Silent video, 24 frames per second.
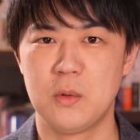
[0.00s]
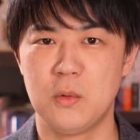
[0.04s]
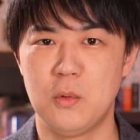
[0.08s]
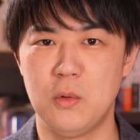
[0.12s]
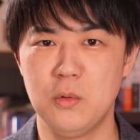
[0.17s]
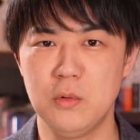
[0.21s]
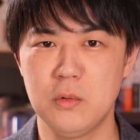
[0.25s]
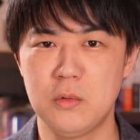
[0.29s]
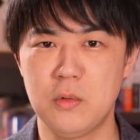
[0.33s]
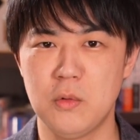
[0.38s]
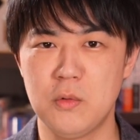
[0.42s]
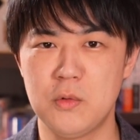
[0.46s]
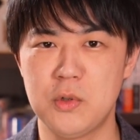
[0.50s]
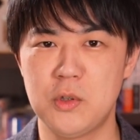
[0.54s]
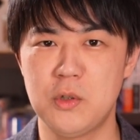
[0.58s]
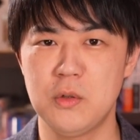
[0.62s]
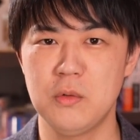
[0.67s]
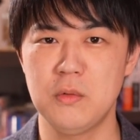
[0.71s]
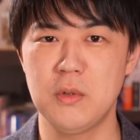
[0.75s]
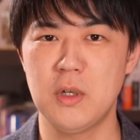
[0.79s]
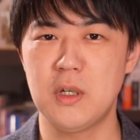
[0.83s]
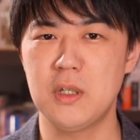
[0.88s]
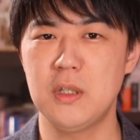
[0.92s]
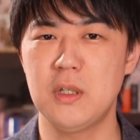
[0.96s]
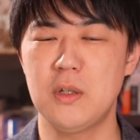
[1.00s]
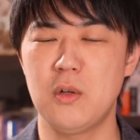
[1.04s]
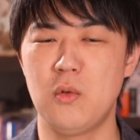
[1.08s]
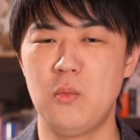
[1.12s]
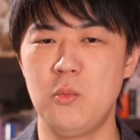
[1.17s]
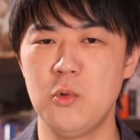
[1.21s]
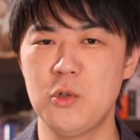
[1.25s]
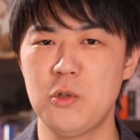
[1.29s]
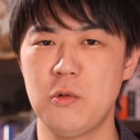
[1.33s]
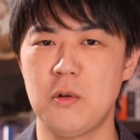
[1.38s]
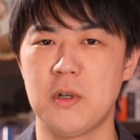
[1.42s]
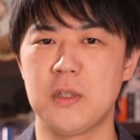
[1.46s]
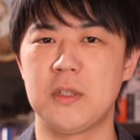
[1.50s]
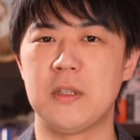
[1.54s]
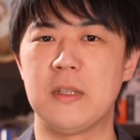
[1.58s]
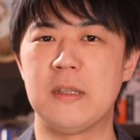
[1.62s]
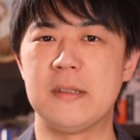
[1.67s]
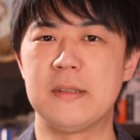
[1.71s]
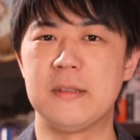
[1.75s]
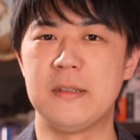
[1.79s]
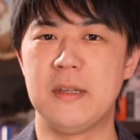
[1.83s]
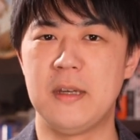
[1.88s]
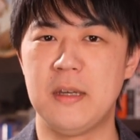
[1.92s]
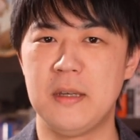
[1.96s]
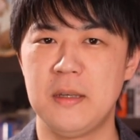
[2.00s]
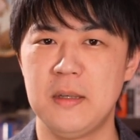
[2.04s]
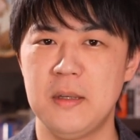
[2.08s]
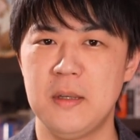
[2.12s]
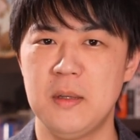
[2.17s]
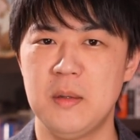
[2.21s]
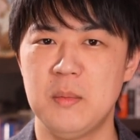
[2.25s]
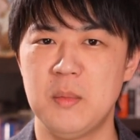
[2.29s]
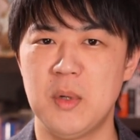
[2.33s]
この特集なかなか面白かったですね。